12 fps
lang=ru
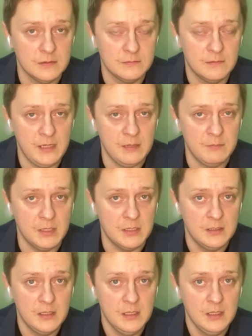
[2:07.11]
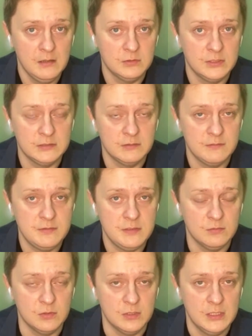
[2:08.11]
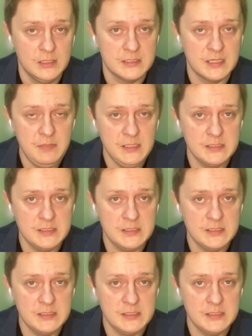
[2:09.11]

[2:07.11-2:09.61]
э, во время вот этого всего